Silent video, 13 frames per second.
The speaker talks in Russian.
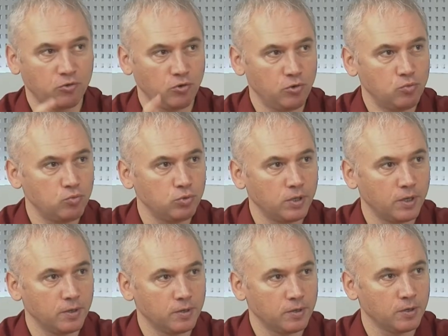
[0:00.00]
Иуда.
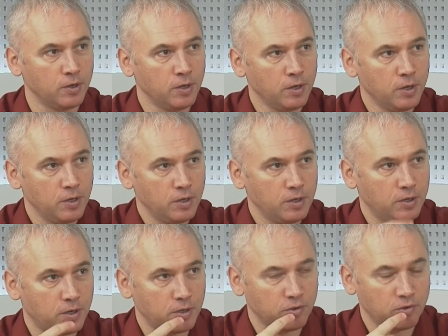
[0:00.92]

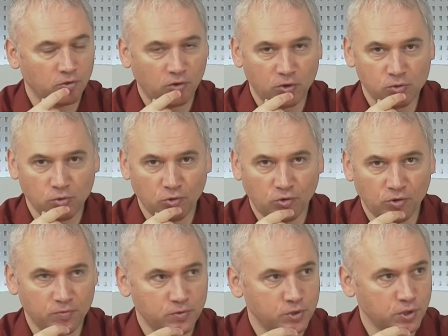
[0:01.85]
Играет наш актер
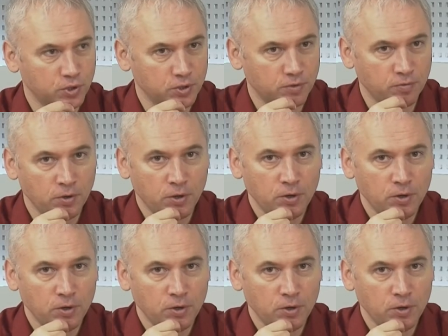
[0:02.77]
Шевченков.